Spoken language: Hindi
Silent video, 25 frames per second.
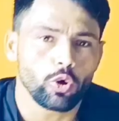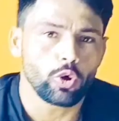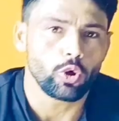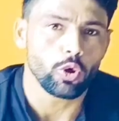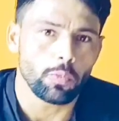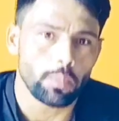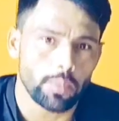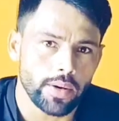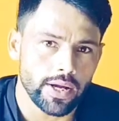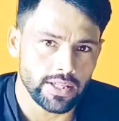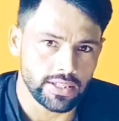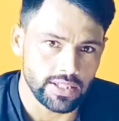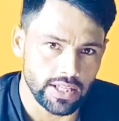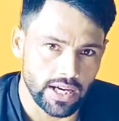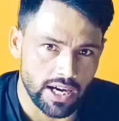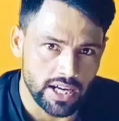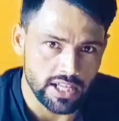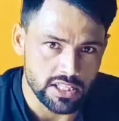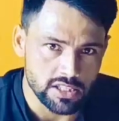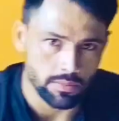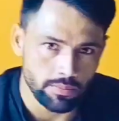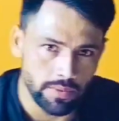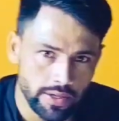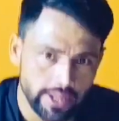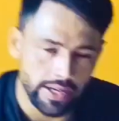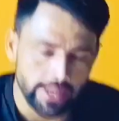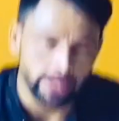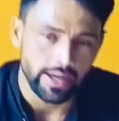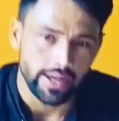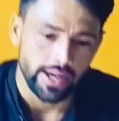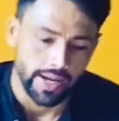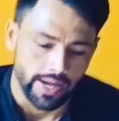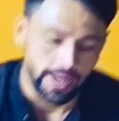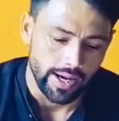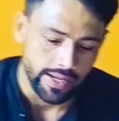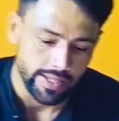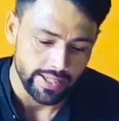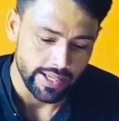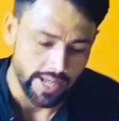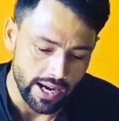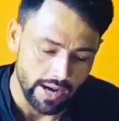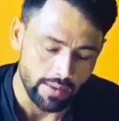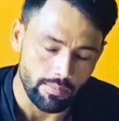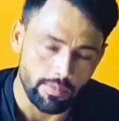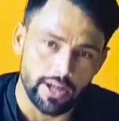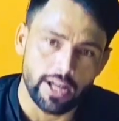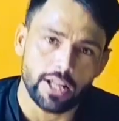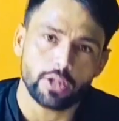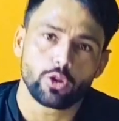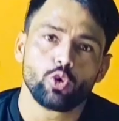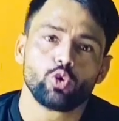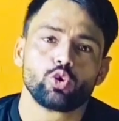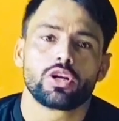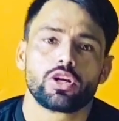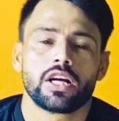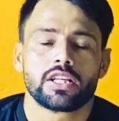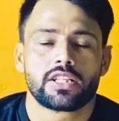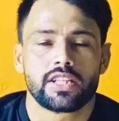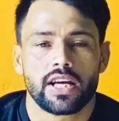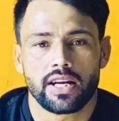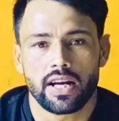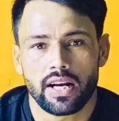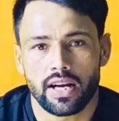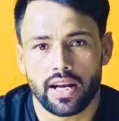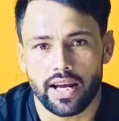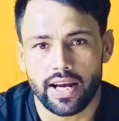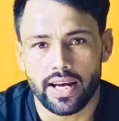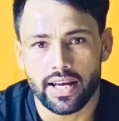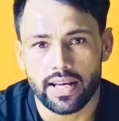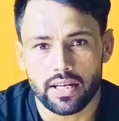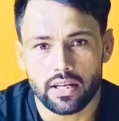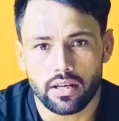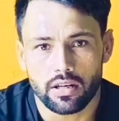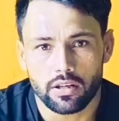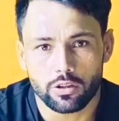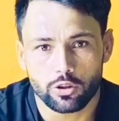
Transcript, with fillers: यूट्यूब के इतिहास में यह हमारा दूसरा चैनल है